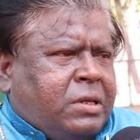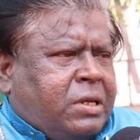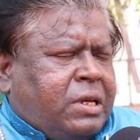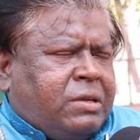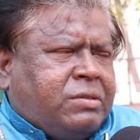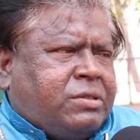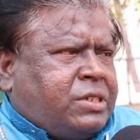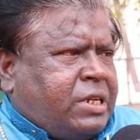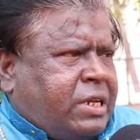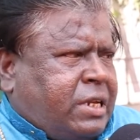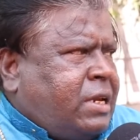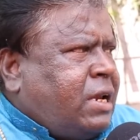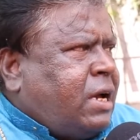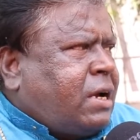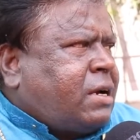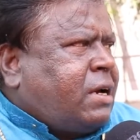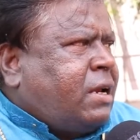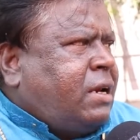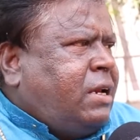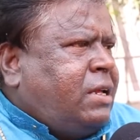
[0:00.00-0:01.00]
ఏం
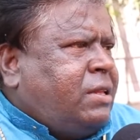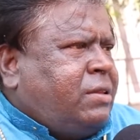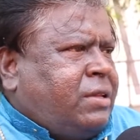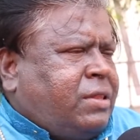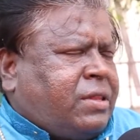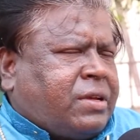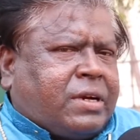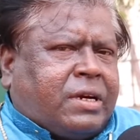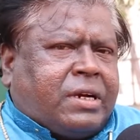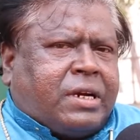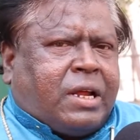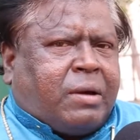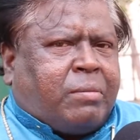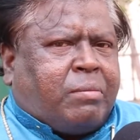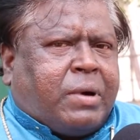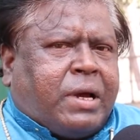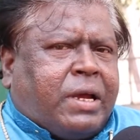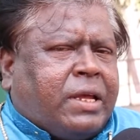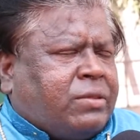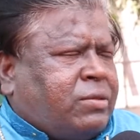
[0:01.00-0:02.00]
చెయ్యనక్కర్లేదు ఎందుకంటే
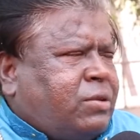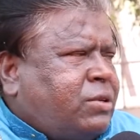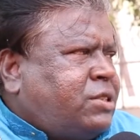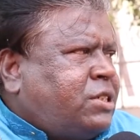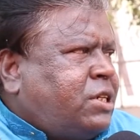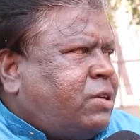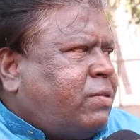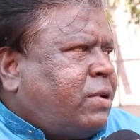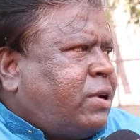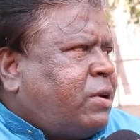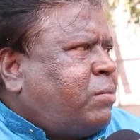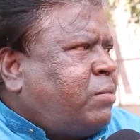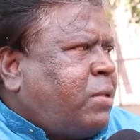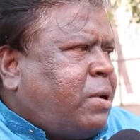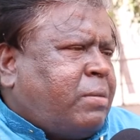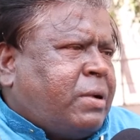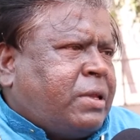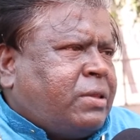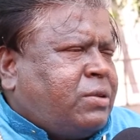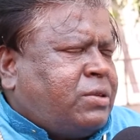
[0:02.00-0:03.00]
అబ్బాయి అందొచ్చాడు వరుణ్
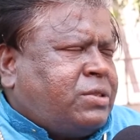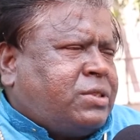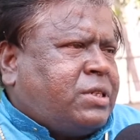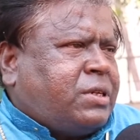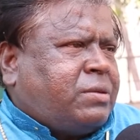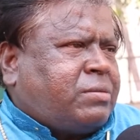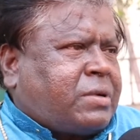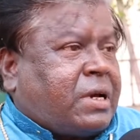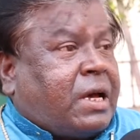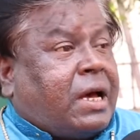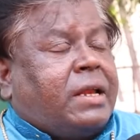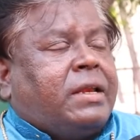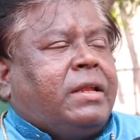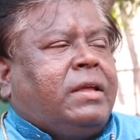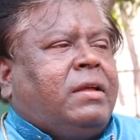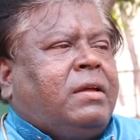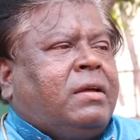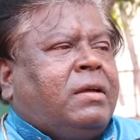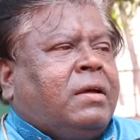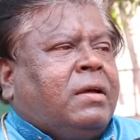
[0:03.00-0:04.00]
బాబు అందొచ్చాడు
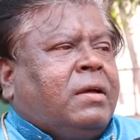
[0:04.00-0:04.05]
కానీ